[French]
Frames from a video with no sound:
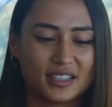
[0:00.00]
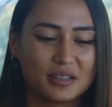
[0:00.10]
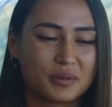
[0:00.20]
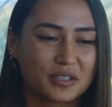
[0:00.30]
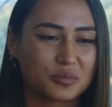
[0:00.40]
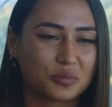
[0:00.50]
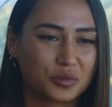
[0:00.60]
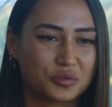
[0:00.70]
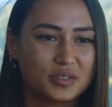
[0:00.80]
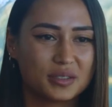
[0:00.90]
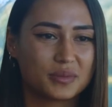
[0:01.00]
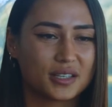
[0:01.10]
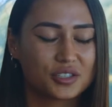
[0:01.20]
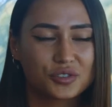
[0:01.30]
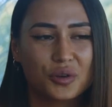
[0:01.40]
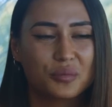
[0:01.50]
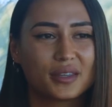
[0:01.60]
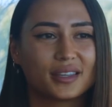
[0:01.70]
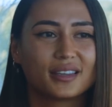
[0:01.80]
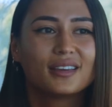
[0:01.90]
Et les placements de produits, c'est peut-être chiant,
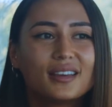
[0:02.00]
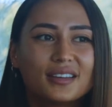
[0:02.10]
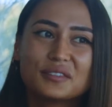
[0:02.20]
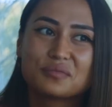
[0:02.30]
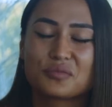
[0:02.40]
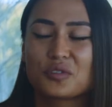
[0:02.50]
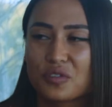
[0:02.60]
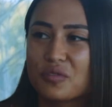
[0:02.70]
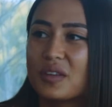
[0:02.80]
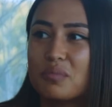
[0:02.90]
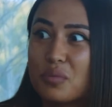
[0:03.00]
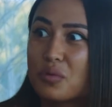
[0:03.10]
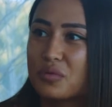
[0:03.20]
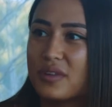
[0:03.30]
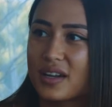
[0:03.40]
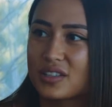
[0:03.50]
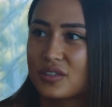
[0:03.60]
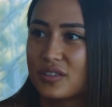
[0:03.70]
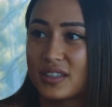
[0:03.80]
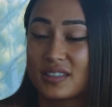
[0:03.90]
mais on se fait beaucoup
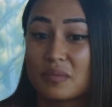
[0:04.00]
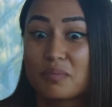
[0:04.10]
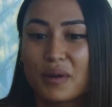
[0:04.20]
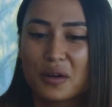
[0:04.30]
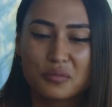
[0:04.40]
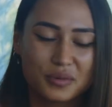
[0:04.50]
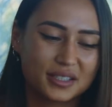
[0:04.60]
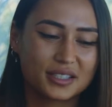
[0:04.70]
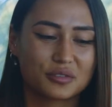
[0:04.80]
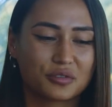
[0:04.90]
d'argent et c'est pas compliqué.